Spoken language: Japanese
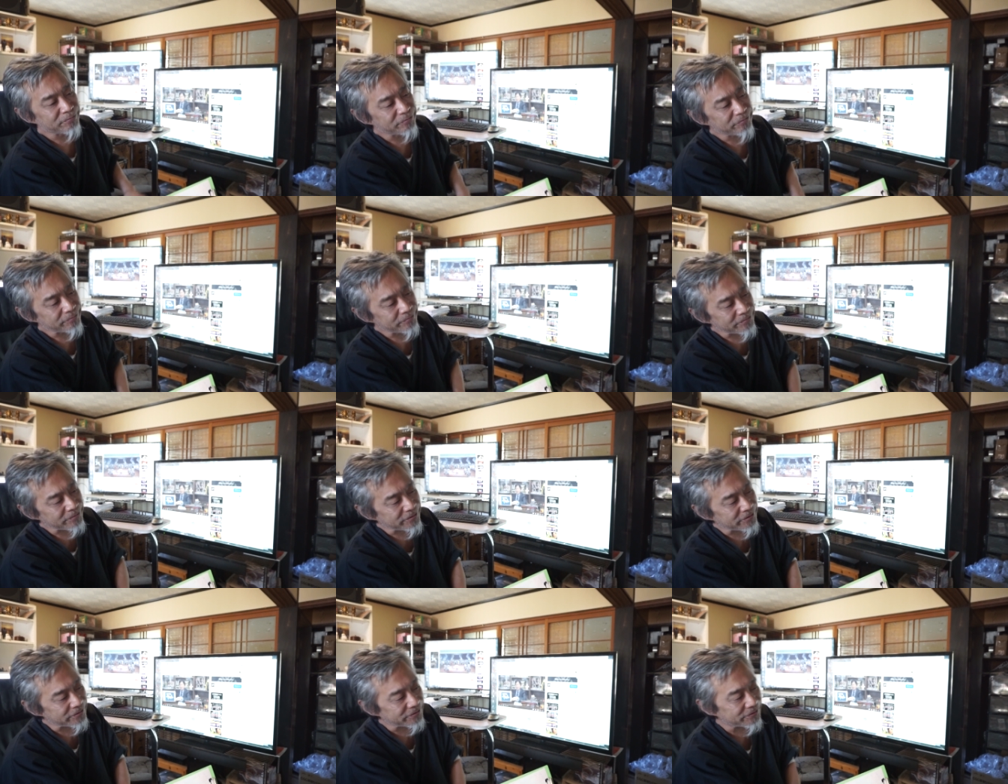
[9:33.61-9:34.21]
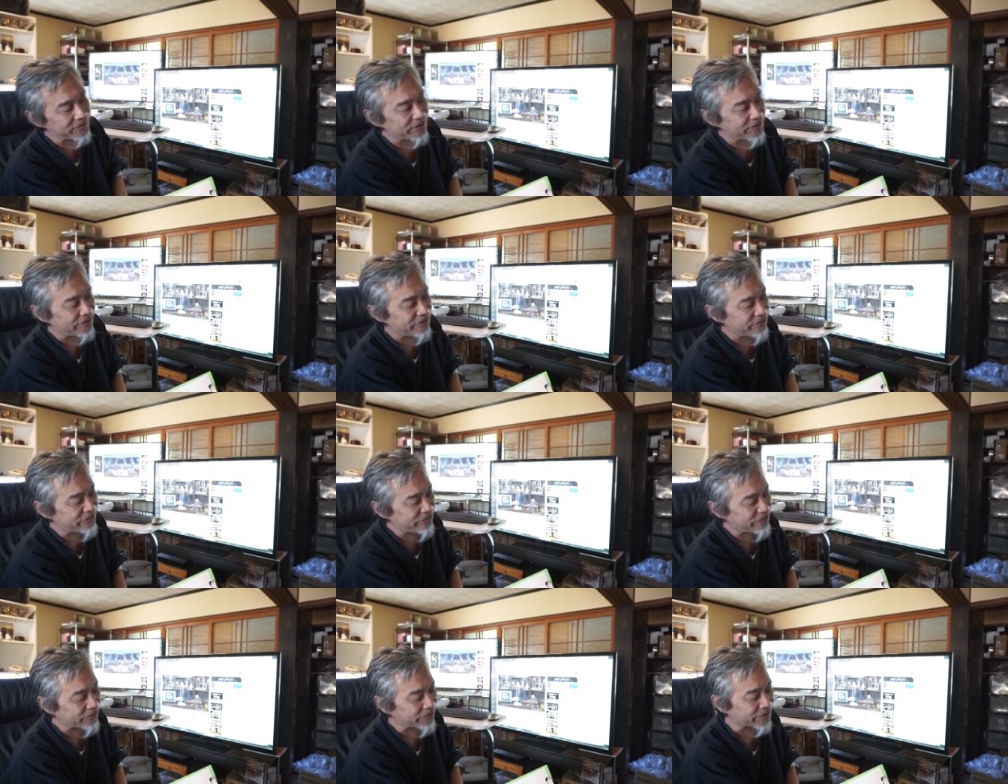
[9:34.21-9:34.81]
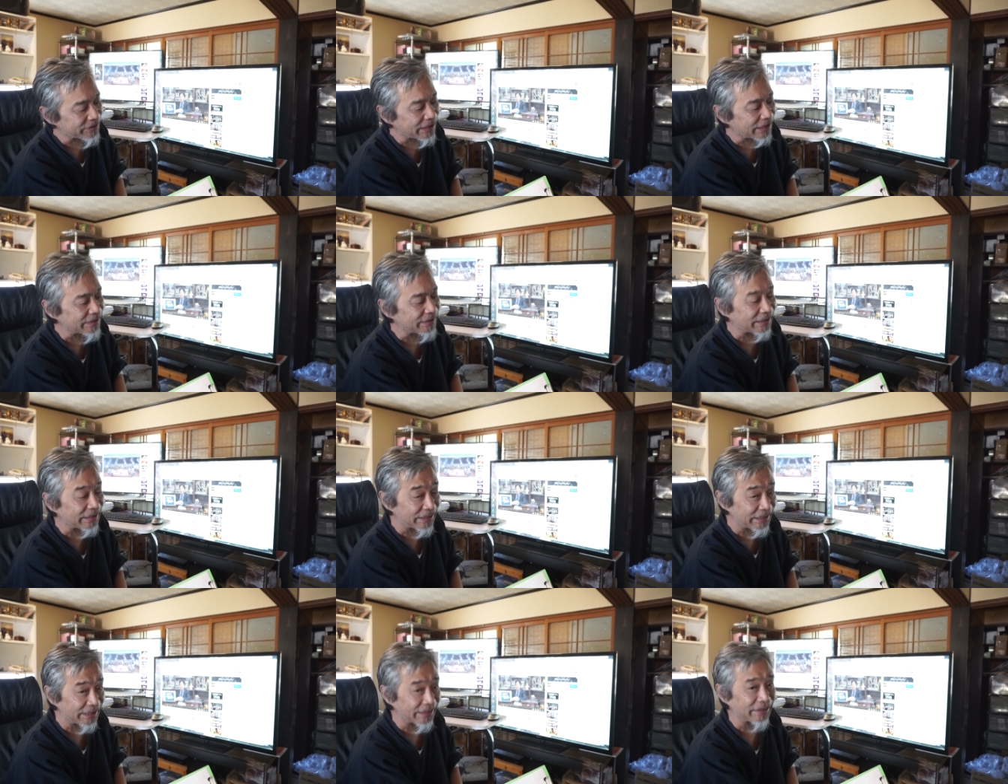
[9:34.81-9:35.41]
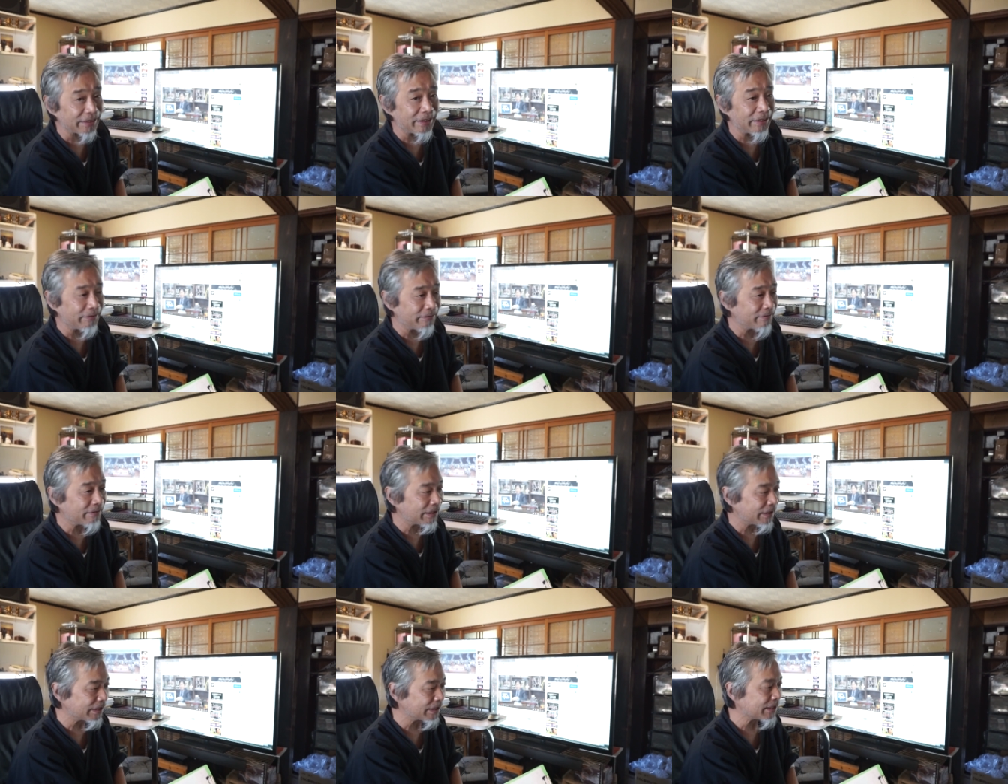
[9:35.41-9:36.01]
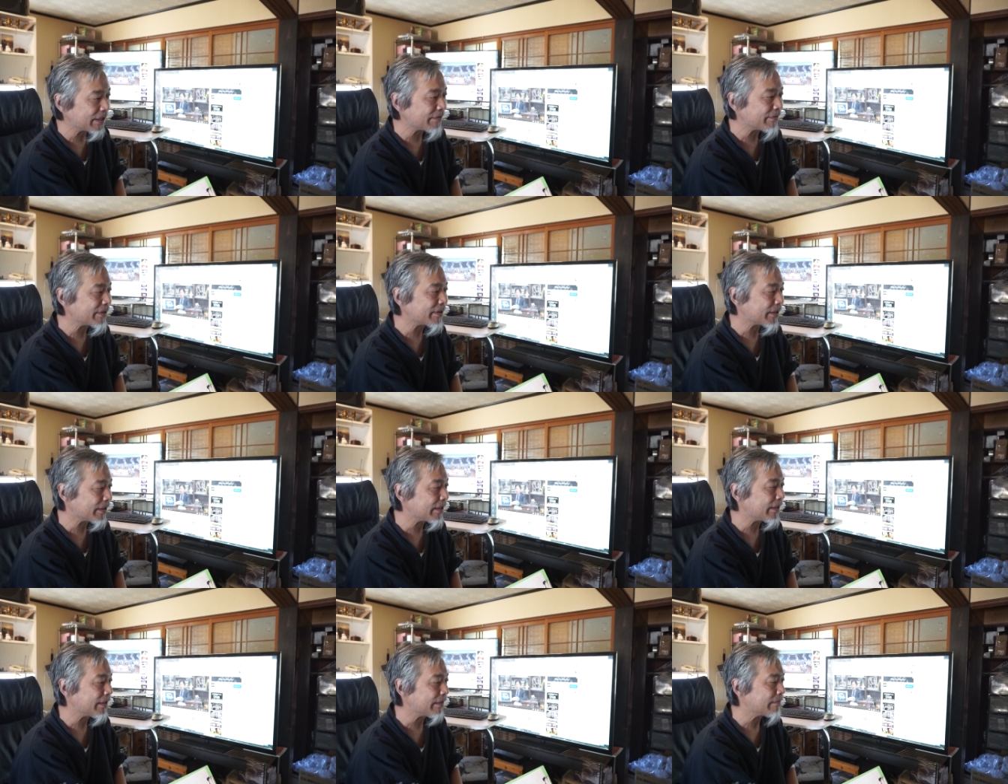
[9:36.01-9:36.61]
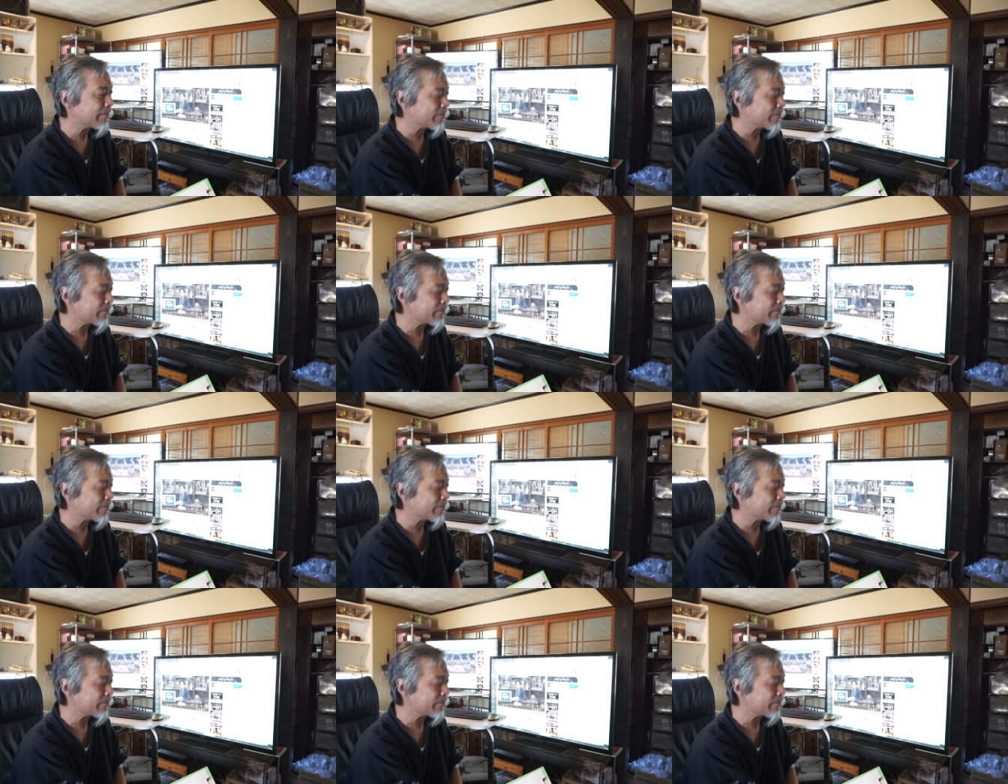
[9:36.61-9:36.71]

プも言うようになったなっていう感じがしましたね。